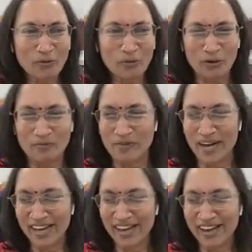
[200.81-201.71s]
ஒரு
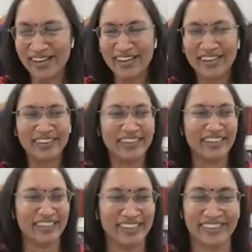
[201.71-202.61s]
மாயாங்கிறது
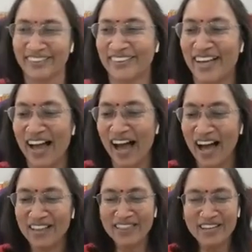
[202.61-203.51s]
இருக்கு
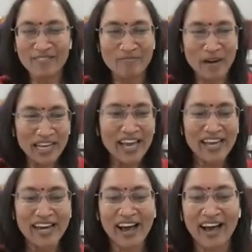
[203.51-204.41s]
அந்த
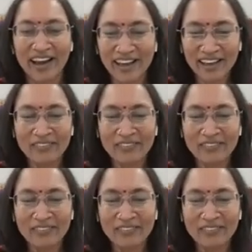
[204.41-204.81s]
மாயையினால